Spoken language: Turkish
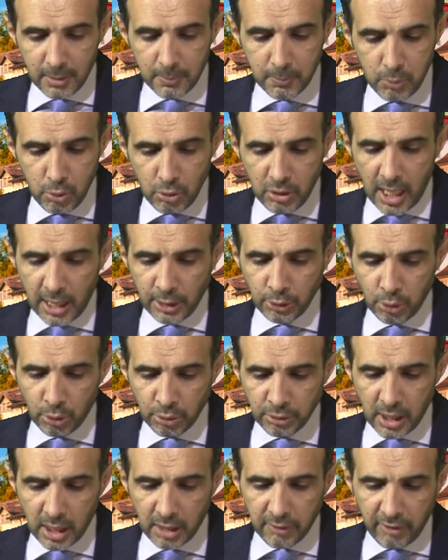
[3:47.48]
bu
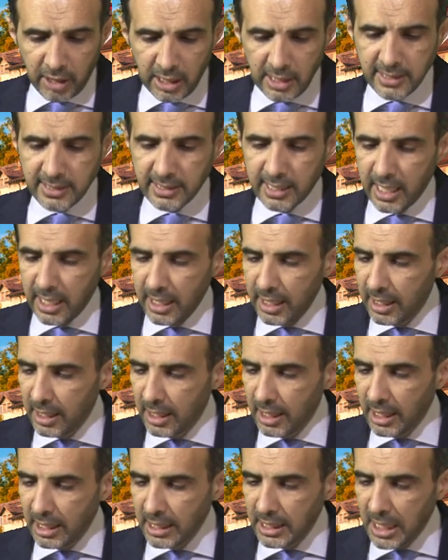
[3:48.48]
kantonda Valis'te
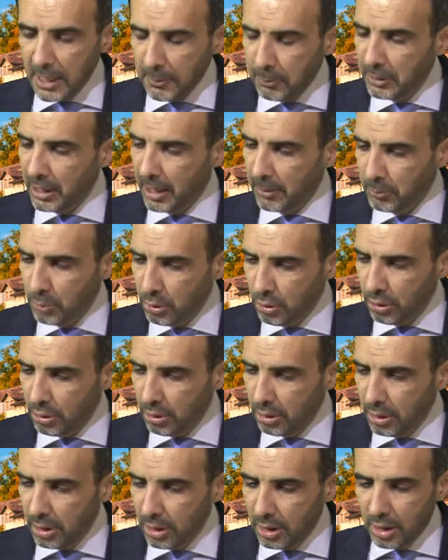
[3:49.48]
yapılan
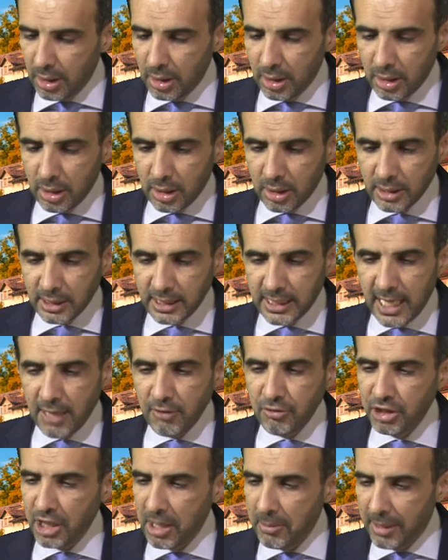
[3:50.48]
bu
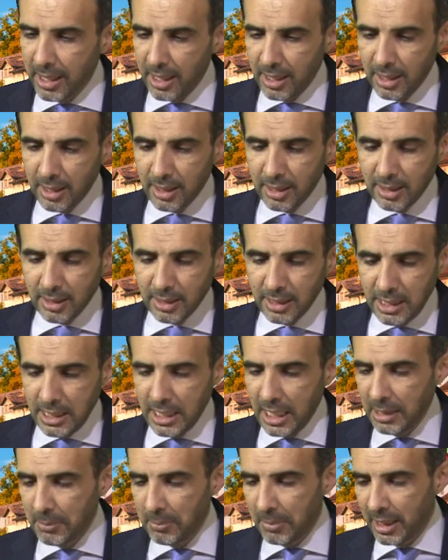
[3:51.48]
gevşeme
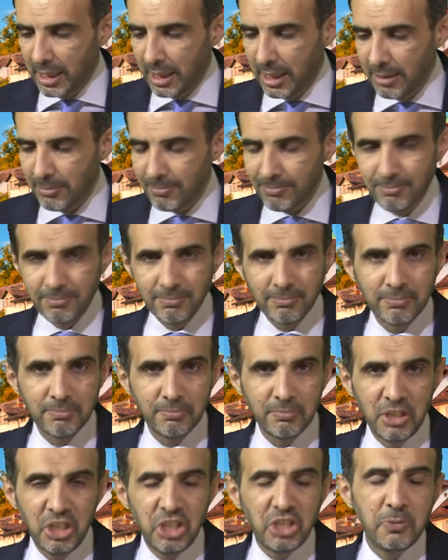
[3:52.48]
İnanın bana
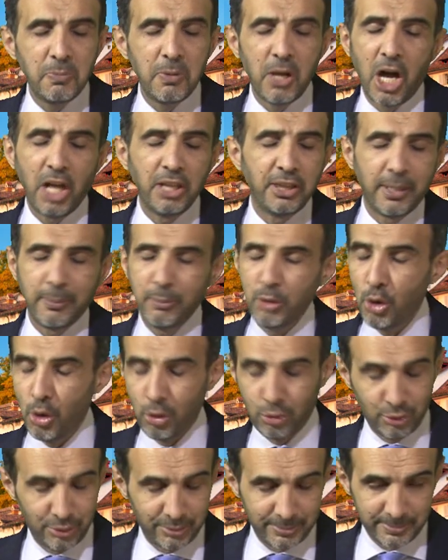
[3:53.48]
hiçbir anlamı
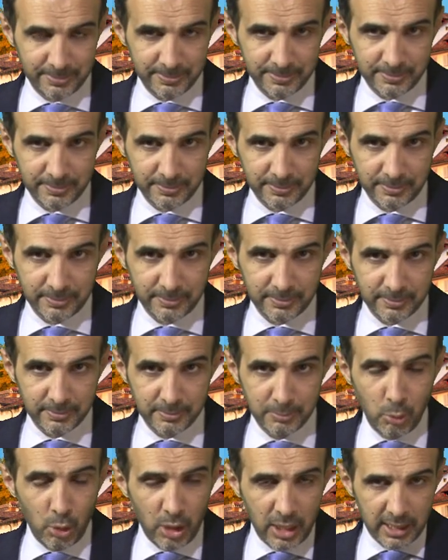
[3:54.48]
yok.
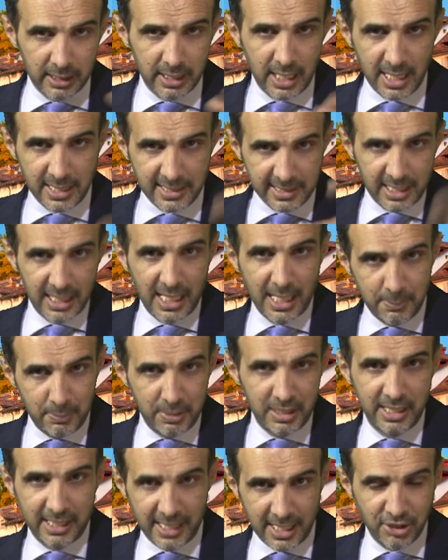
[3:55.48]
Bu arada hastalar
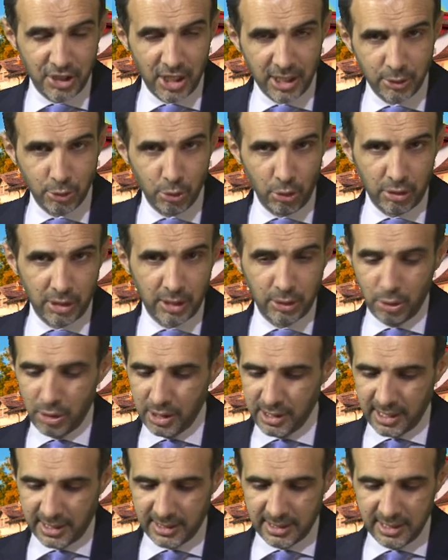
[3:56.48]
birikecek. Sonra
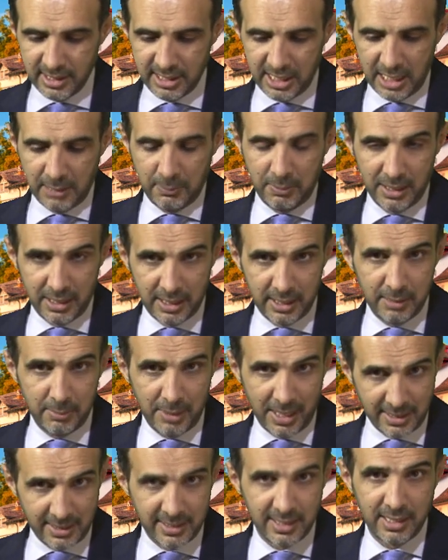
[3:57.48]
göreceksiniz tedbirleri
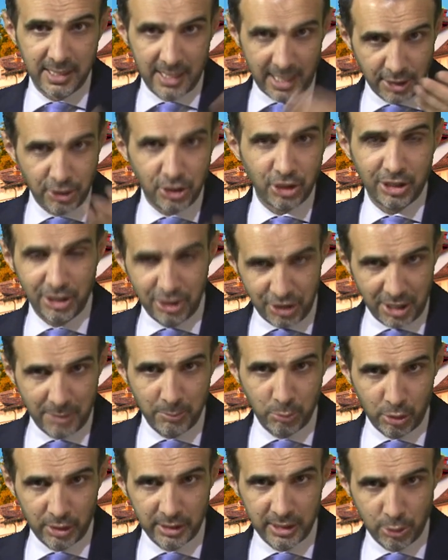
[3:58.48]
ben size yine
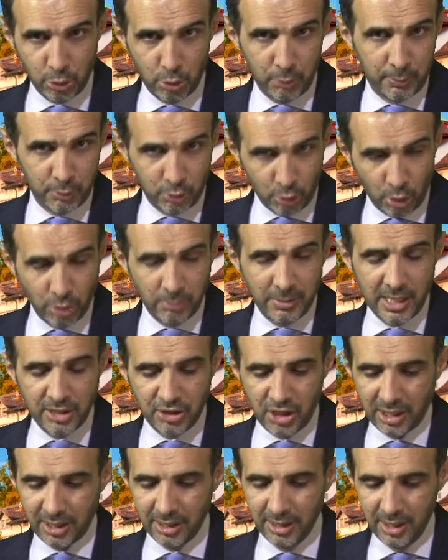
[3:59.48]
açıklayacağım burada. Sürpriz
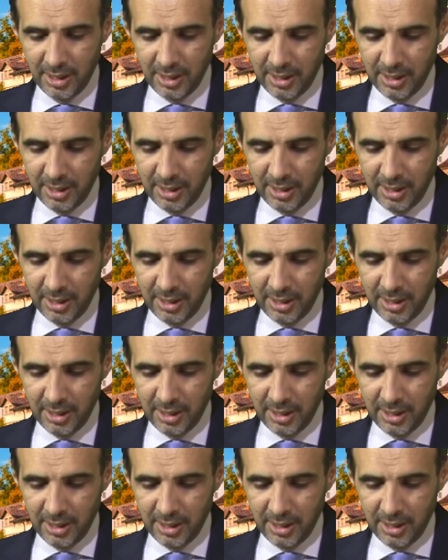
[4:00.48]
olmayacak.